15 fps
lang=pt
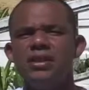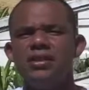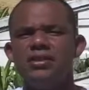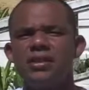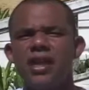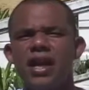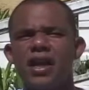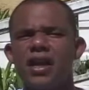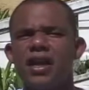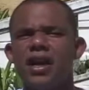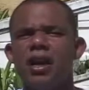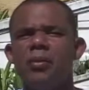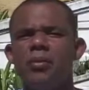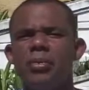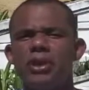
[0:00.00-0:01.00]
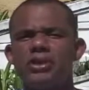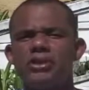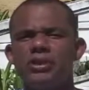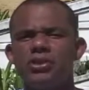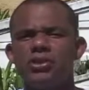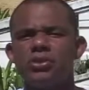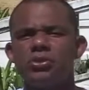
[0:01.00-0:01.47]
entregue a arma para
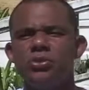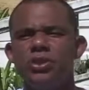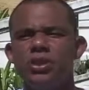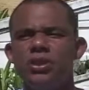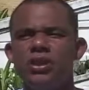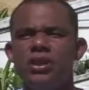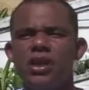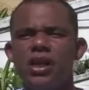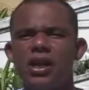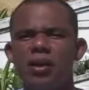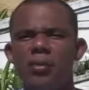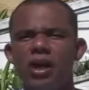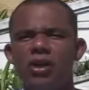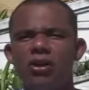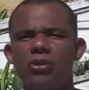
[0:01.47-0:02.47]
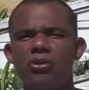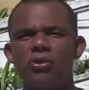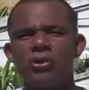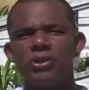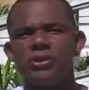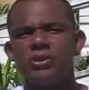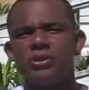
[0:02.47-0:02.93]
ser destruída e acabar logo
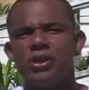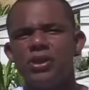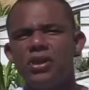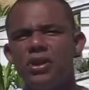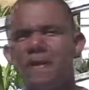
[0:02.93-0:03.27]
com isso.